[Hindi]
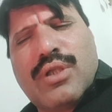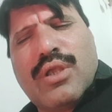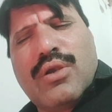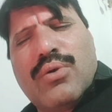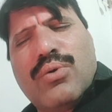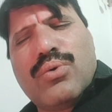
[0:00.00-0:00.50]

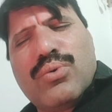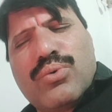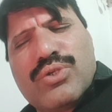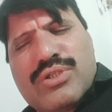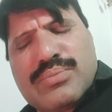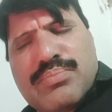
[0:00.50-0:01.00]
लोगों को
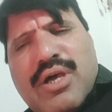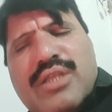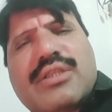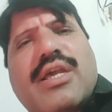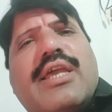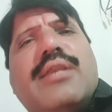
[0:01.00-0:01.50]
इस
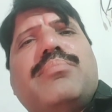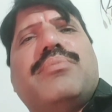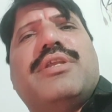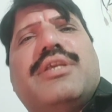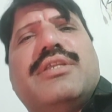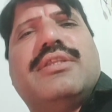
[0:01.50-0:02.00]
बात का इल्म भी
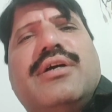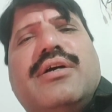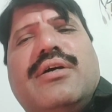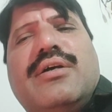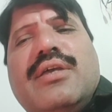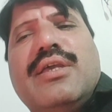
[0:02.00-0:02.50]
नहीं था
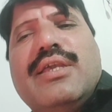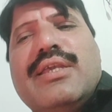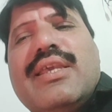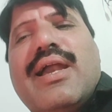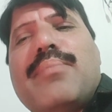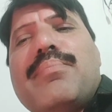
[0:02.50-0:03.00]

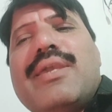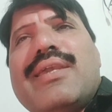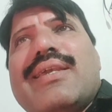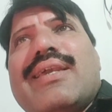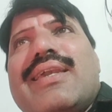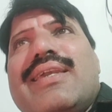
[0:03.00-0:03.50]
कि
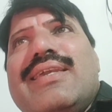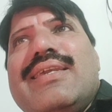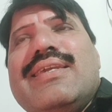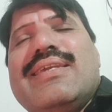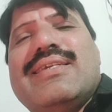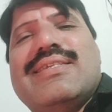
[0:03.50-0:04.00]
हमें
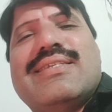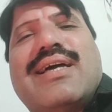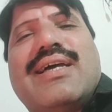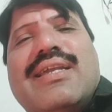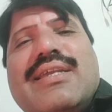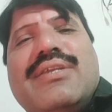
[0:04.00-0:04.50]
कई
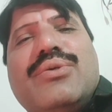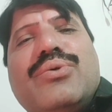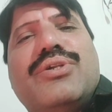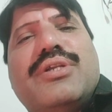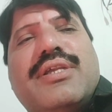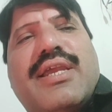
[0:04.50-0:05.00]
गज़ाई
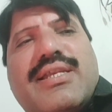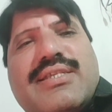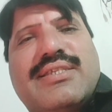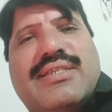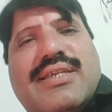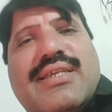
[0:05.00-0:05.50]

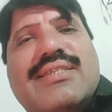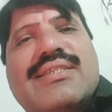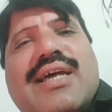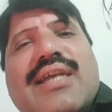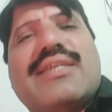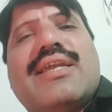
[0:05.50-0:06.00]
न्यूट्रिएंट्स
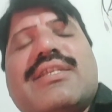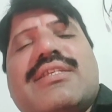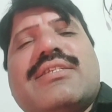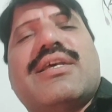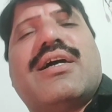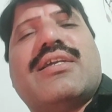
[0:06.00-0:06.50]
गज़ाई
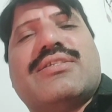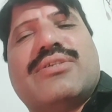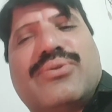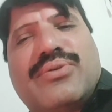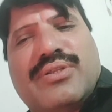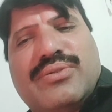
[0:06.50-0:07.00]
अज्जा की
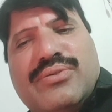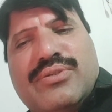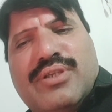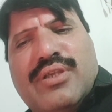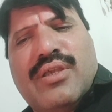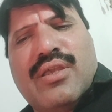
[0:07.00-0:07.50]
ज़रूरत
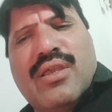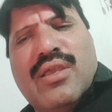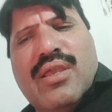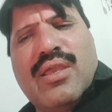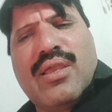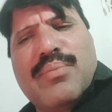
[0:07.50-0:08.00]
होती
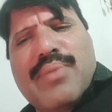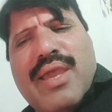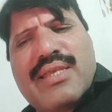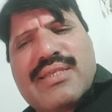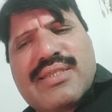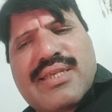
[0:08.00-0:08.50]

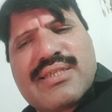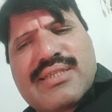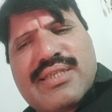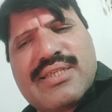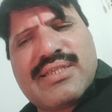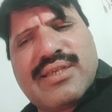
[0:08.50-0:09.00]
मैं
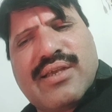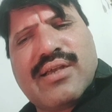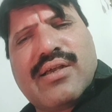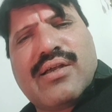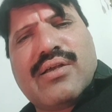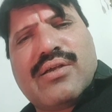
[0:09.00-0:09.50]
सरसरी सा
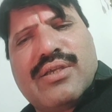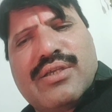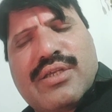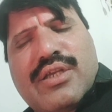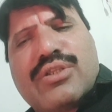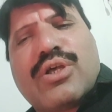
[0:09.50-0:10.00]

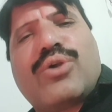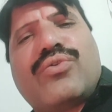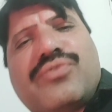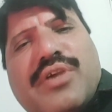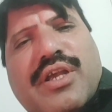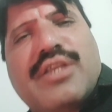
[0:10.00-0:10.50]
इनका
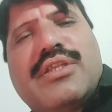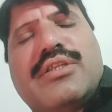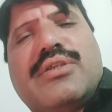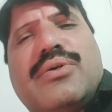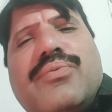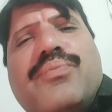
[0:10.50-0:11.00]
तारफ़ करा
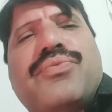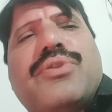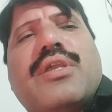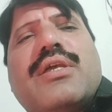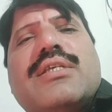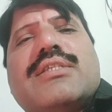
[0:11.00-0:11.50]
देता हूँ
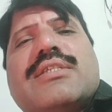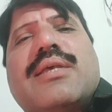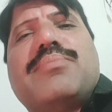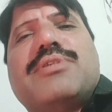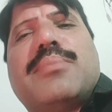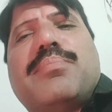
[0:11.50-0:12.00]

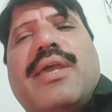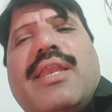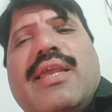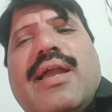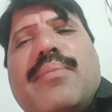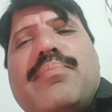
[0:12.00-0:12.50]
सबसे
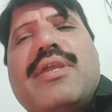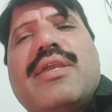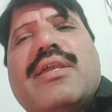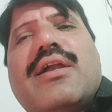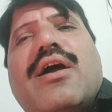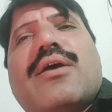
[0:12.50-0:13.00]
पहले
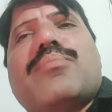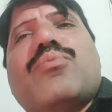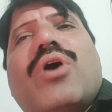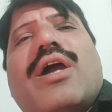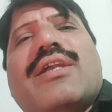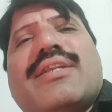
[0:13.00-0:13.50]
हमें
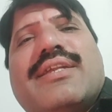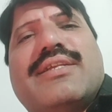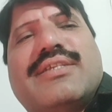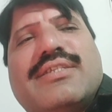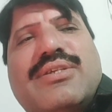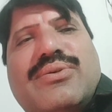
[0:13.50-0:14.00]

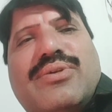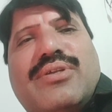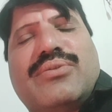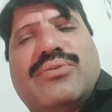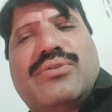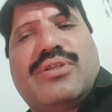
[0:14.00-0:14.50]
कार्बोहाइड्रेट की
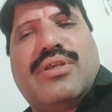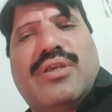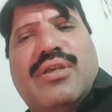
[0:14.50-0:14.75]
ज़रूरत होती है